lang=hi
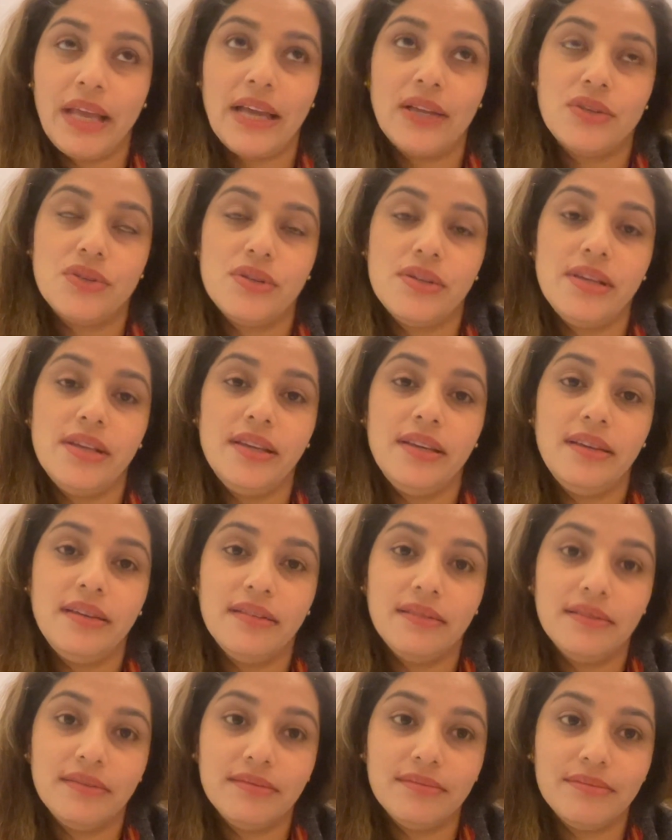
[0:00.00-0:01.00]
एक्चुअली
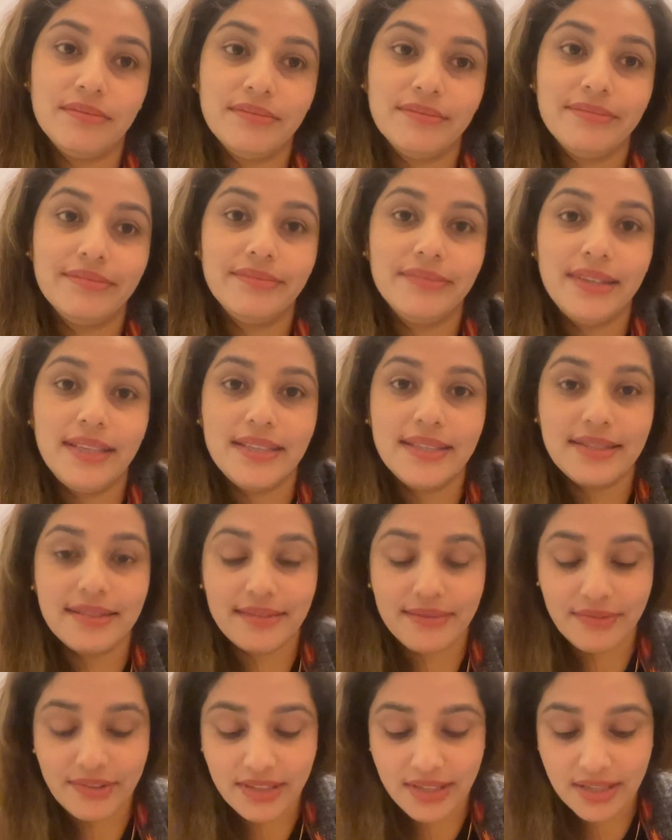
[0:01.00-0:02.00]

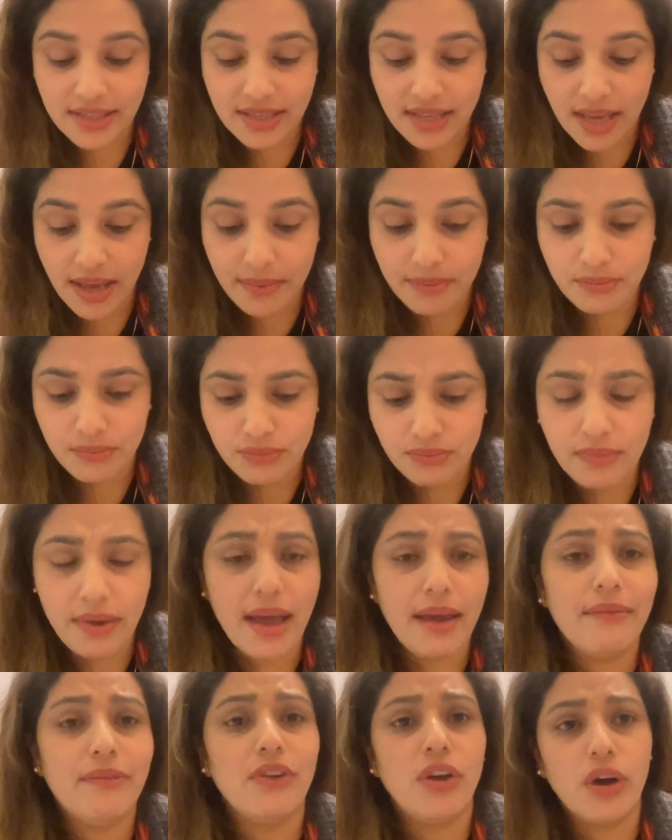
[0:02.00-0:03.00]
इस वजह से हम
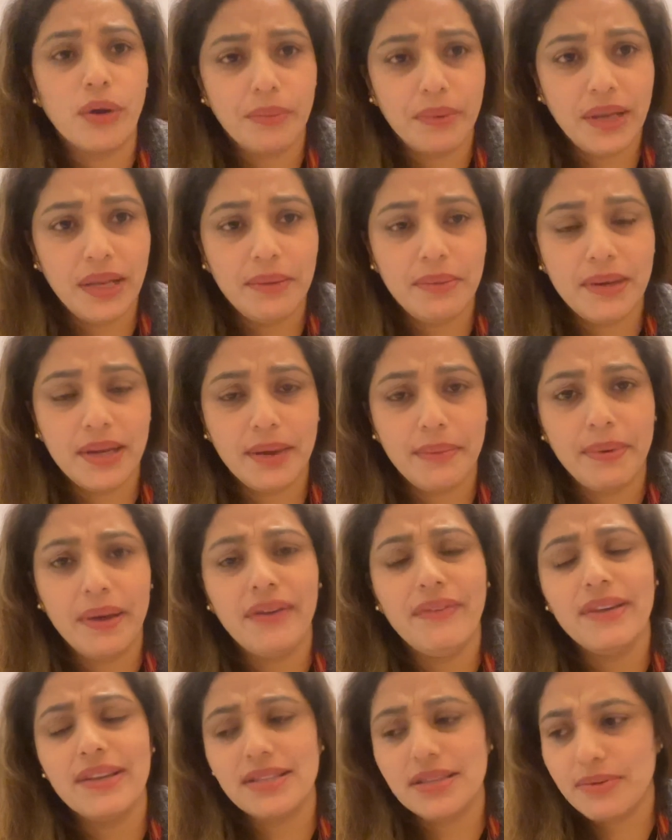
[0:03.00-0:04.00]
मैं ब्लॉग भी नहीं बना पाई
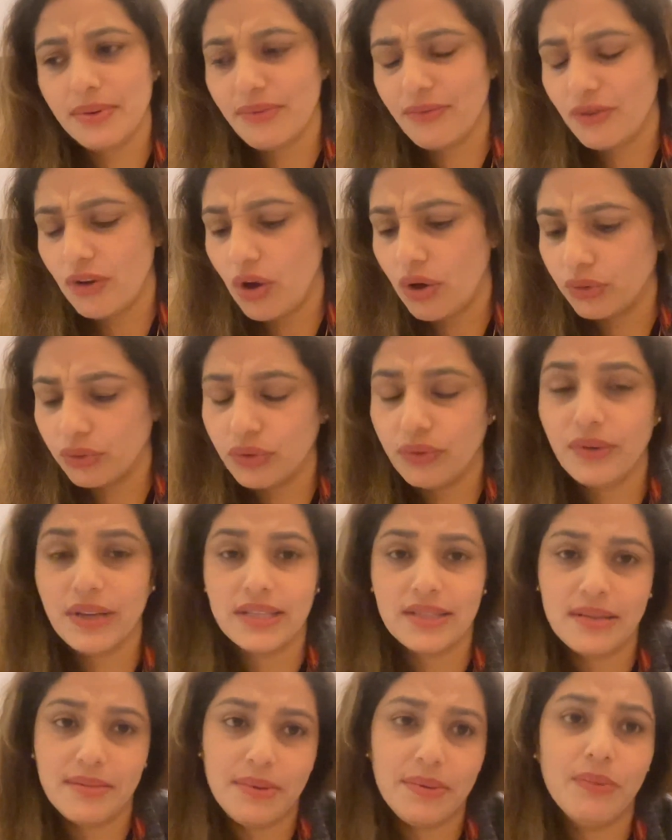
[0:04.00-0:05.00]
वैसे मैं ब्लॉग तो
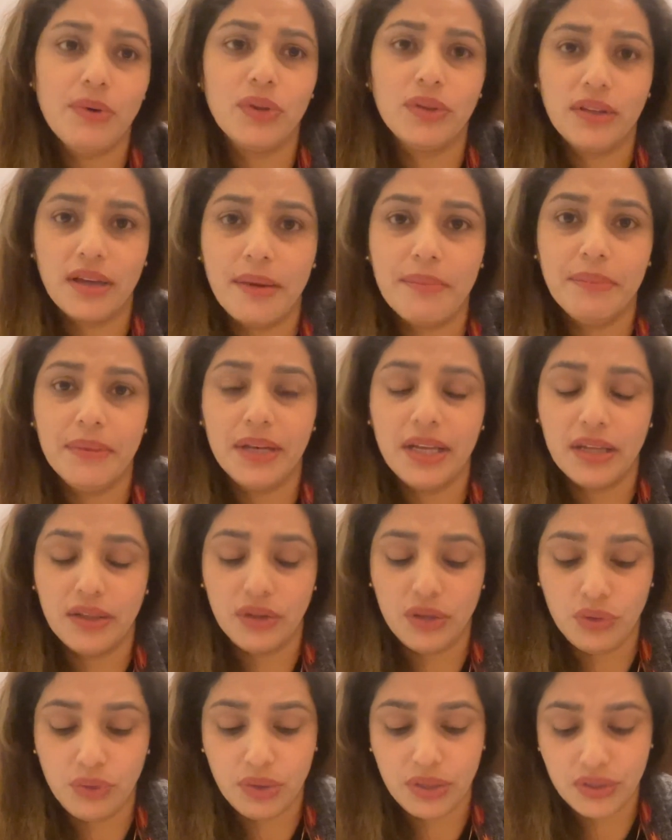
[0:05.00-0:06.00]
वैसे भी बहुत कम
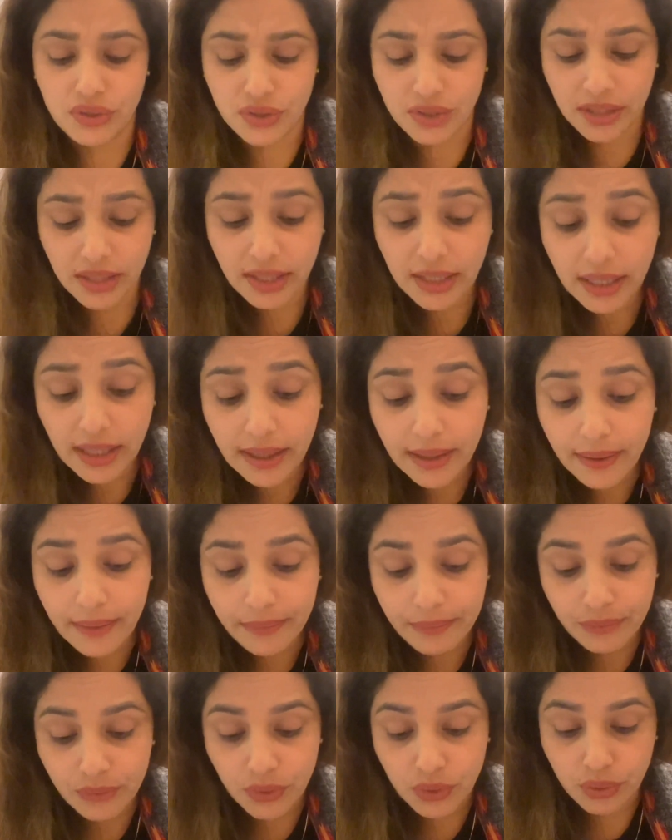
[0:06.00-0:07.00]
बनाती हूँ आजकल
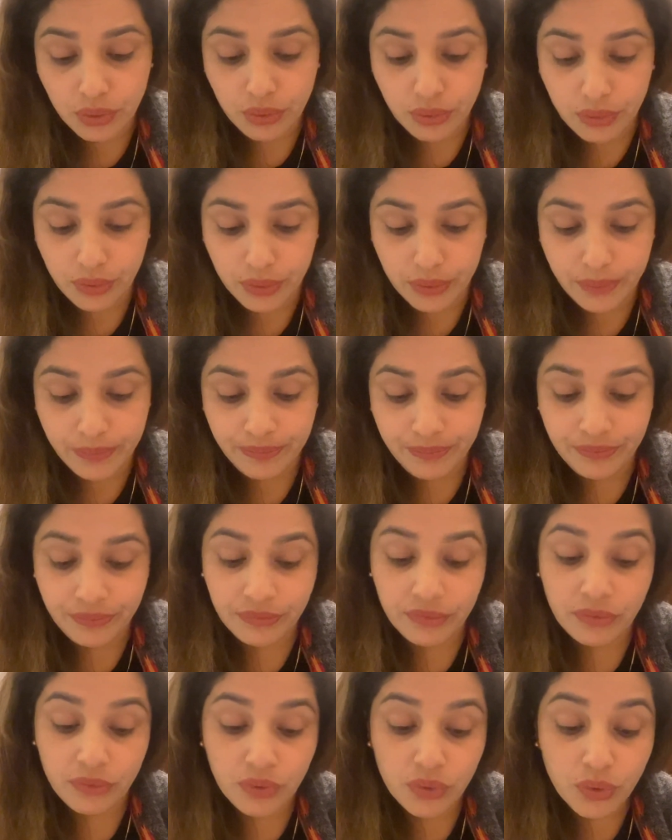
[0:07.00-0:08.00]
तो
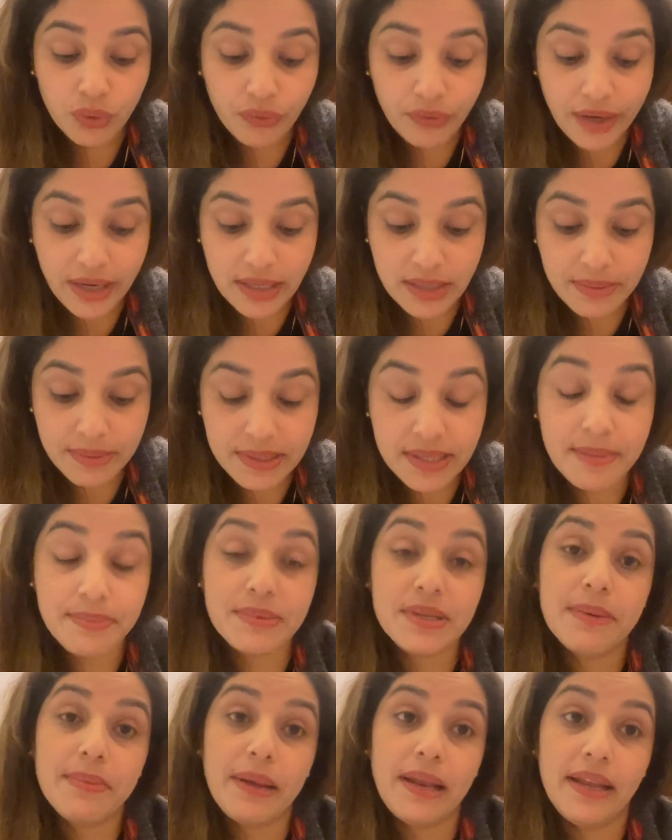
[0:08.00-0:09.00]
तो फ्रेंड्स मैं
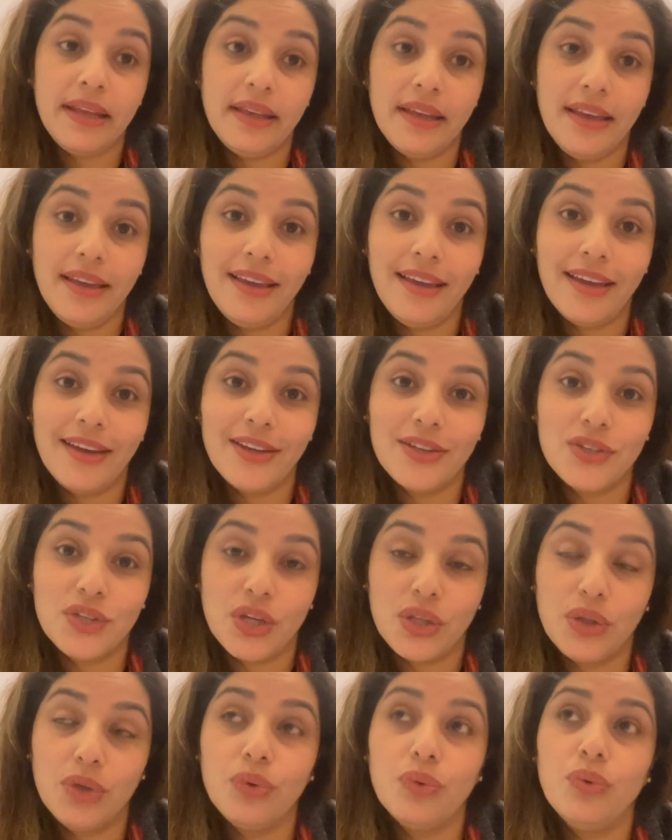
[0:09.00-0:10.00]
सबसे पहले यही कहना
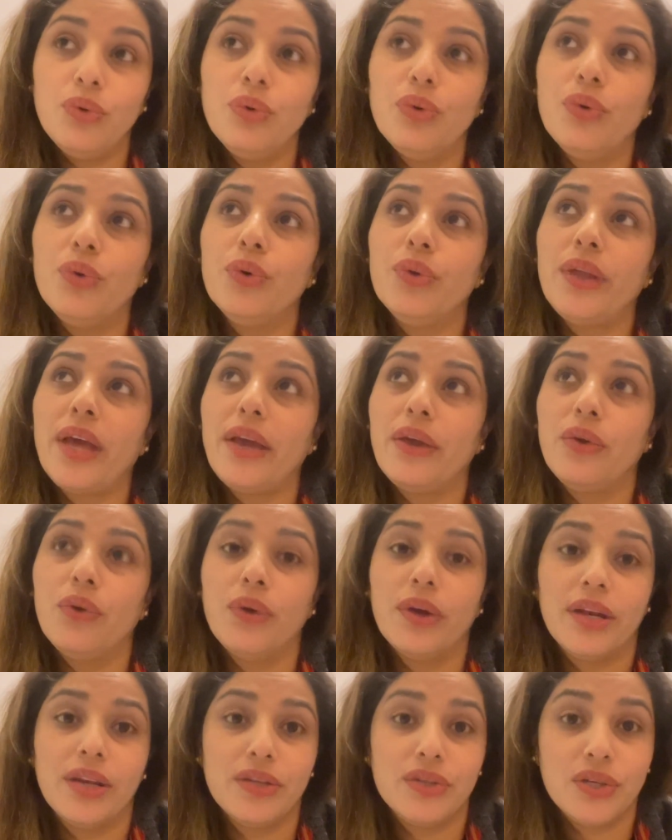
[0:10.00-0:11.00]
चाहती हूँ उन लोगों को थैंक यू
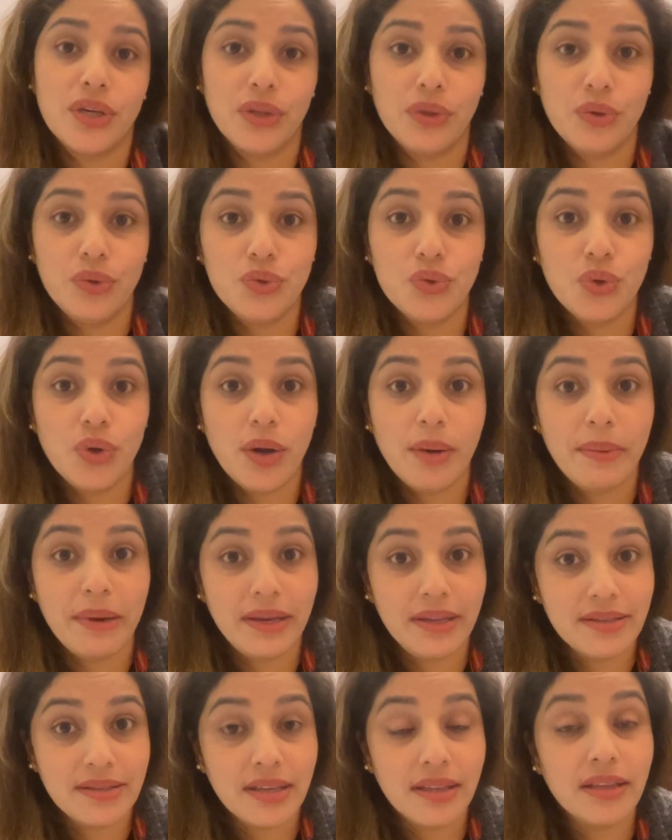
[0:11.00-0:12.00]
कहना चाहती हूँ जो
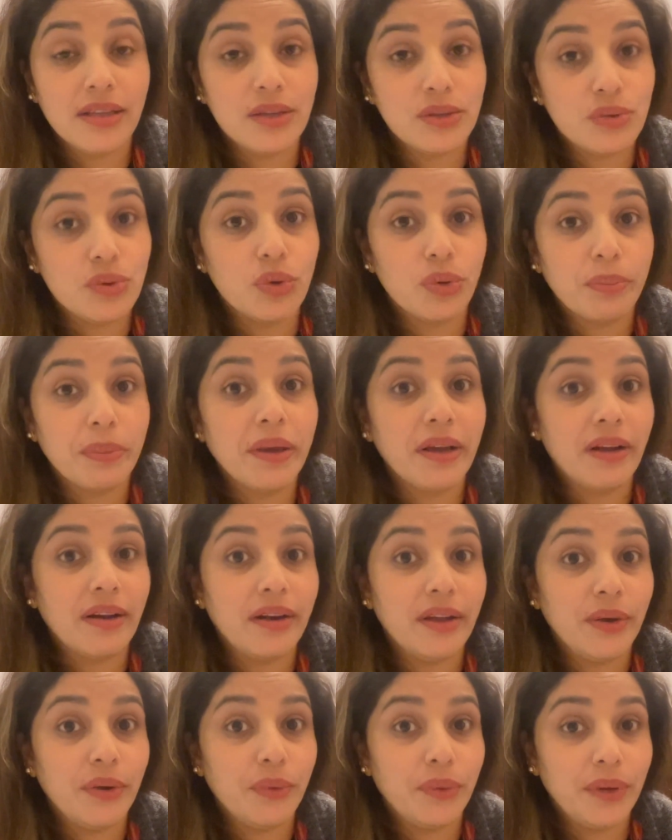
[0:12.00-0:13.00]
हमारे साथ इस दुख में
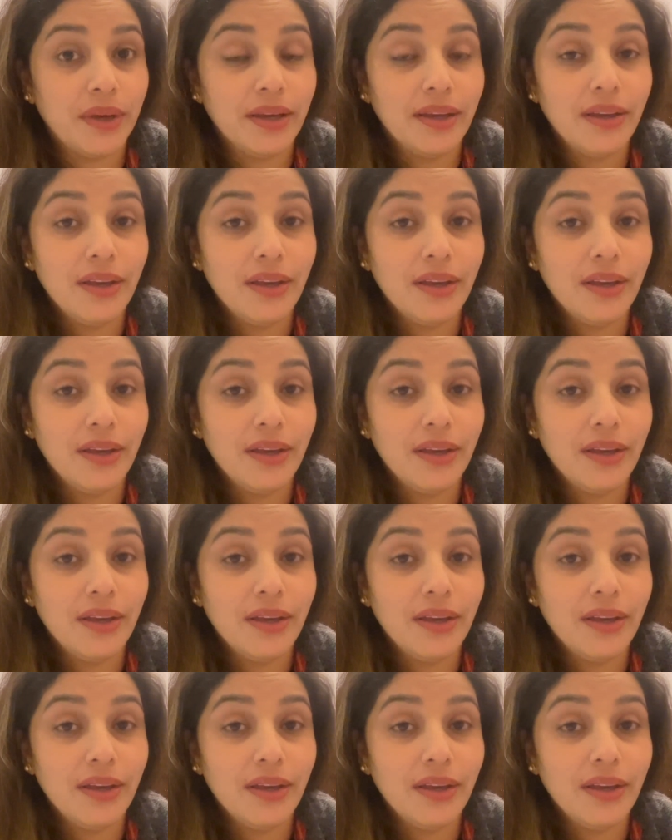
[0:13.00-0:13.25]
खड़े हुए